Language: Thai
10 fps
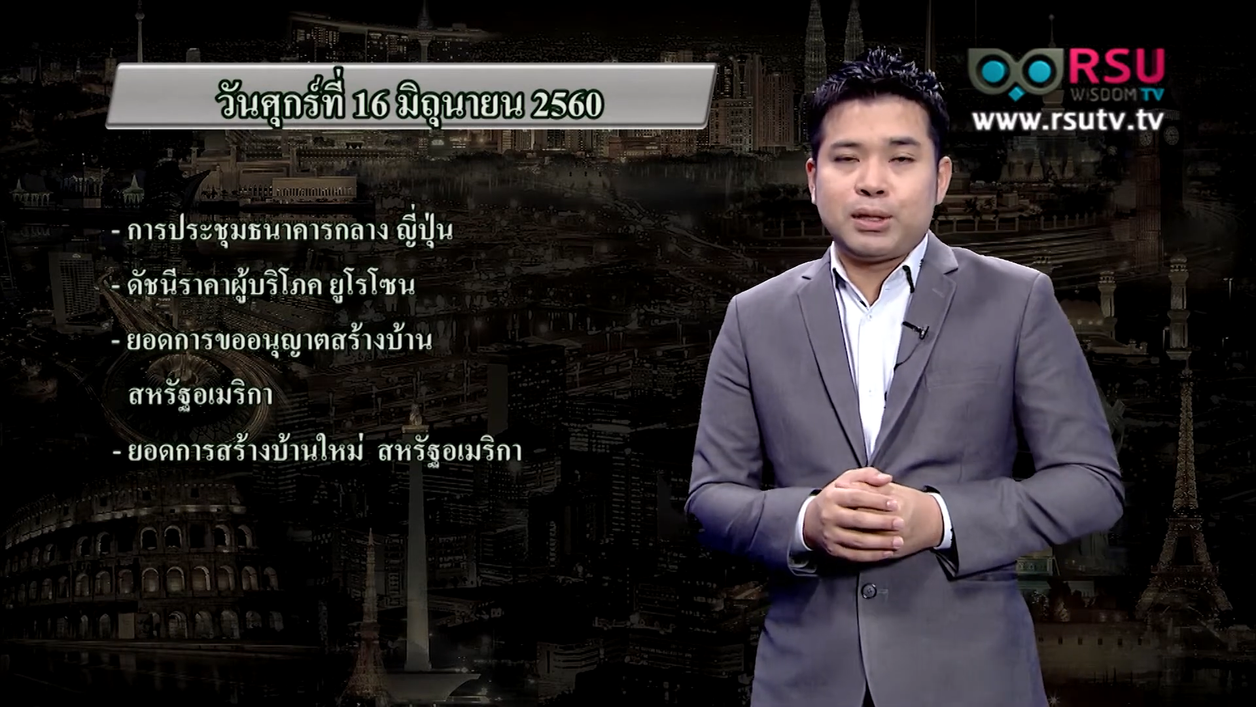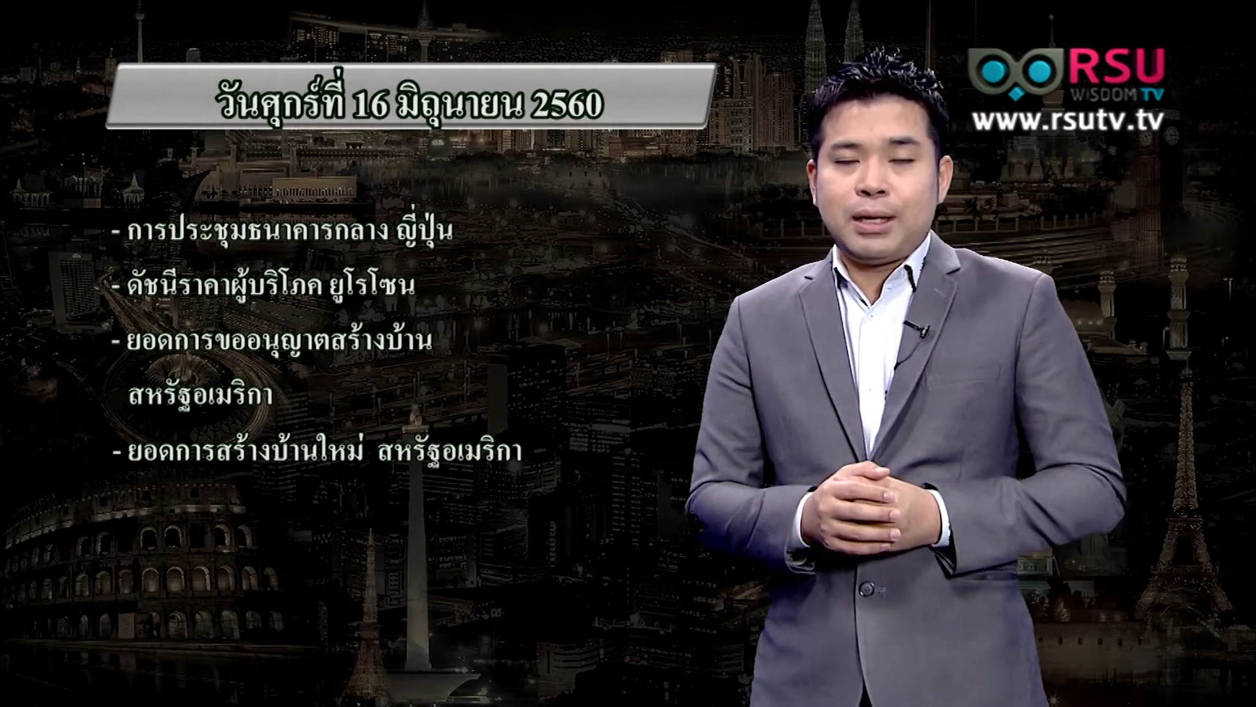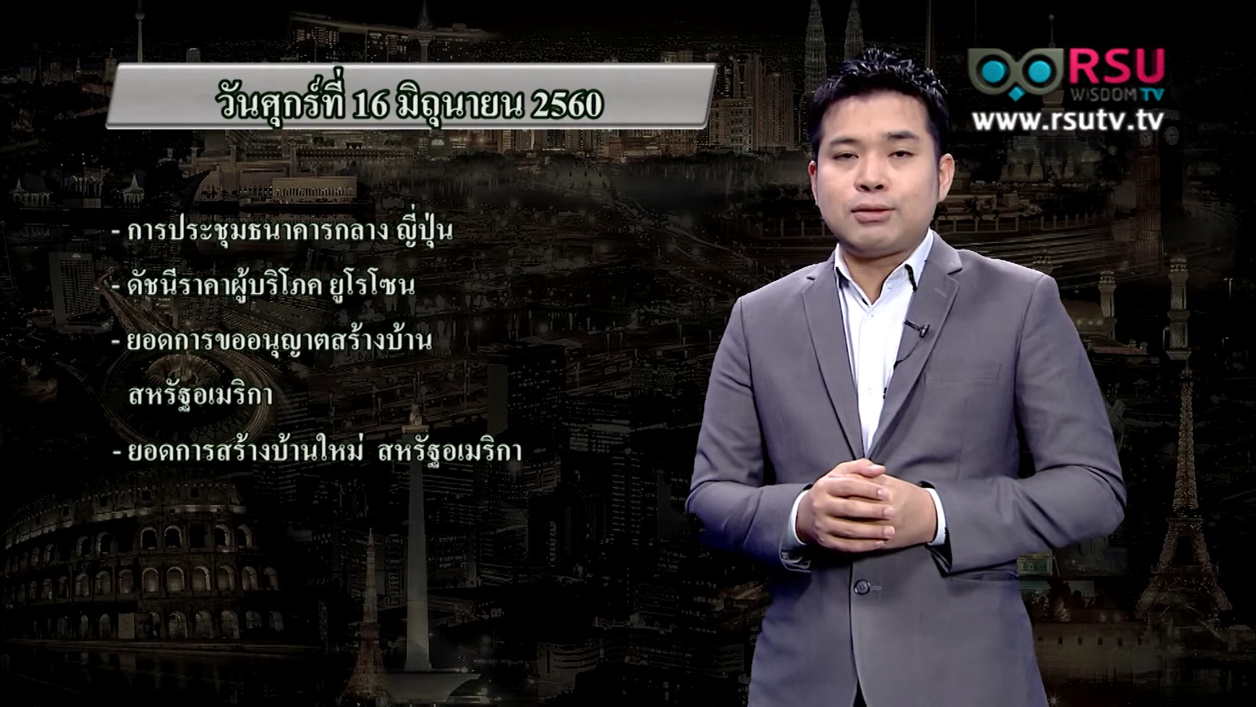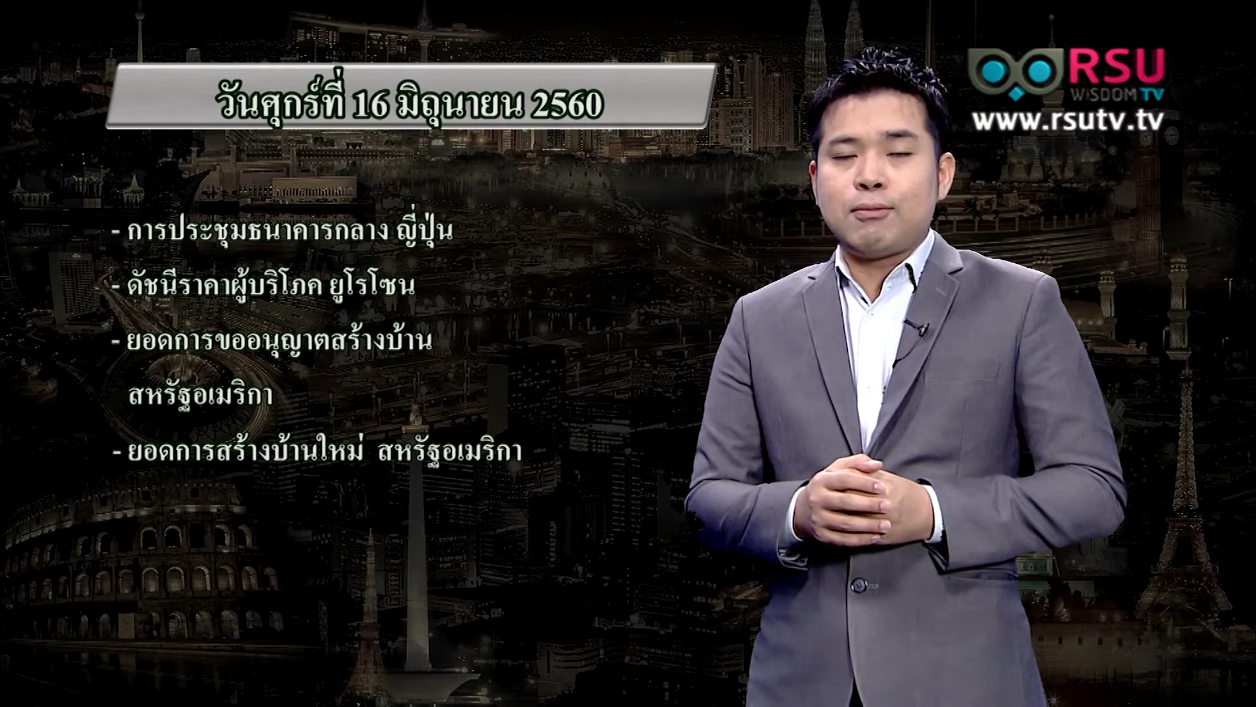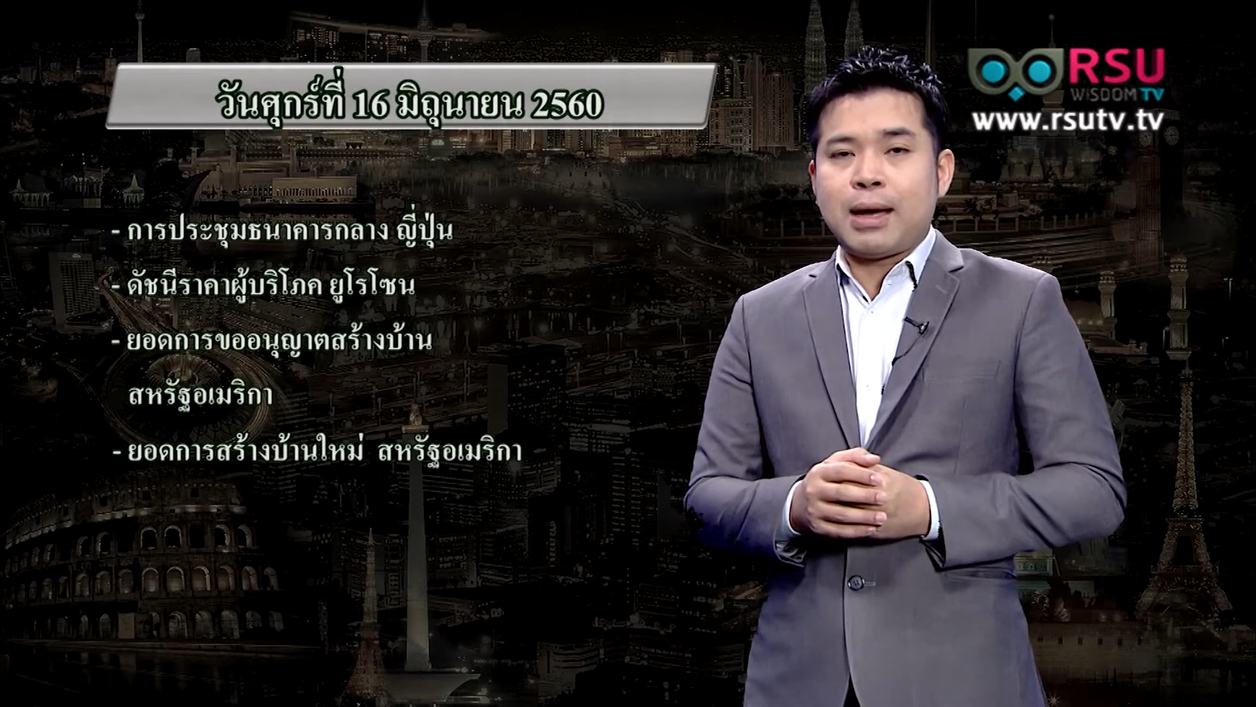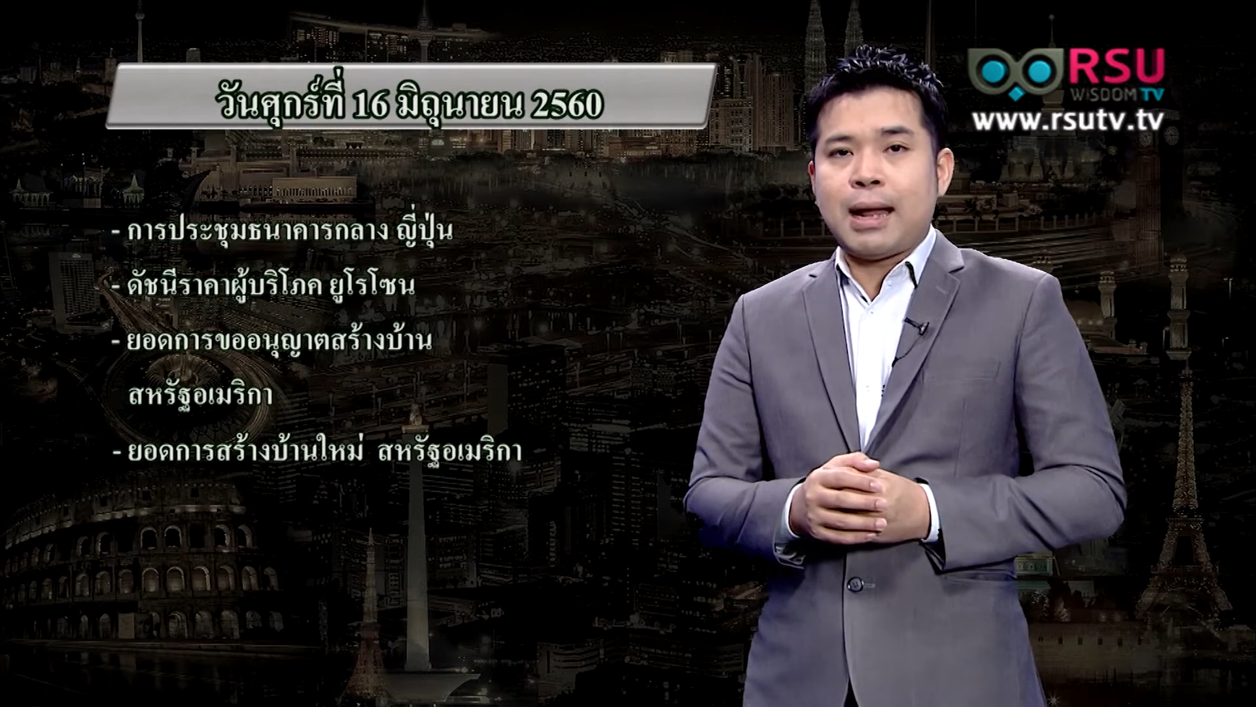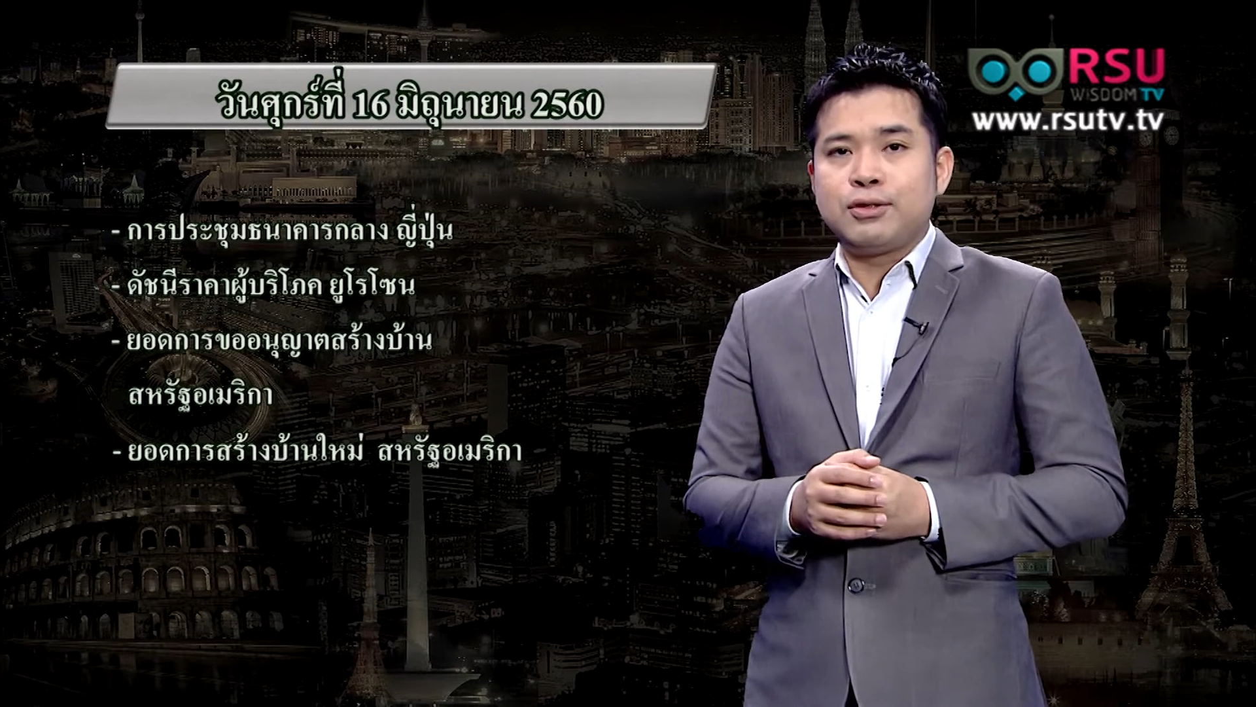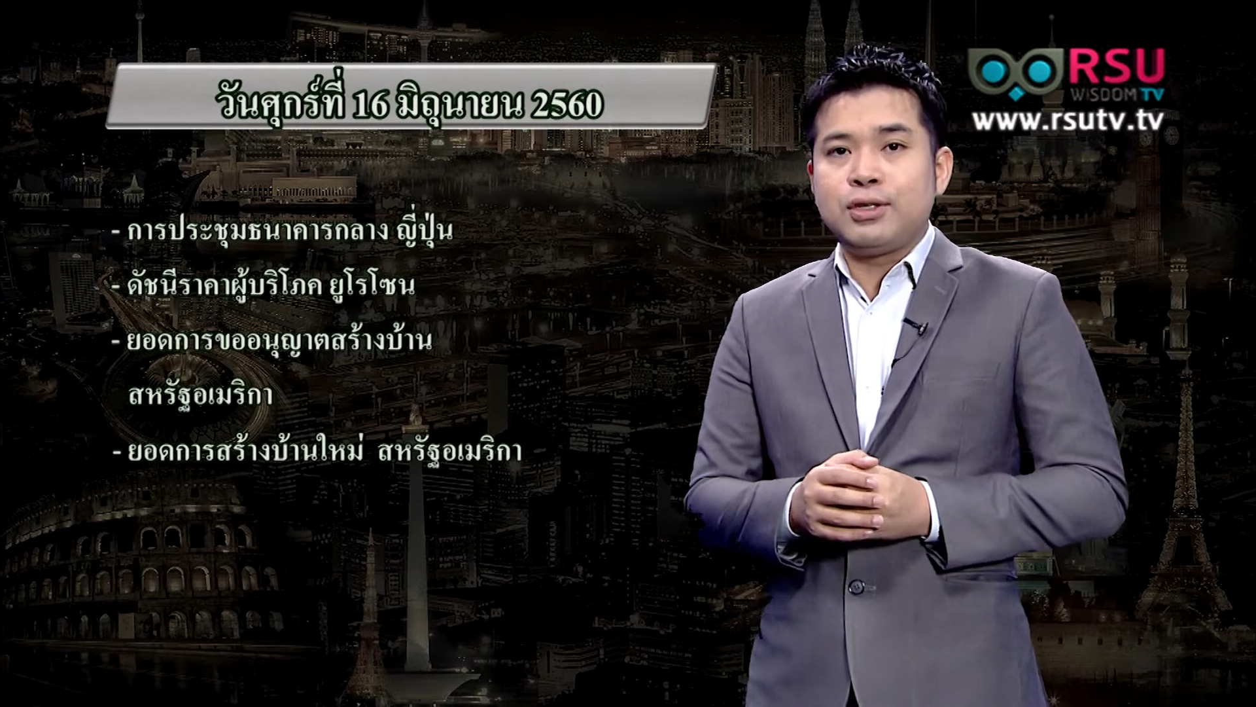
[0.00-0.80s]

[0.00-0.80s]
ประเทศสำคัญ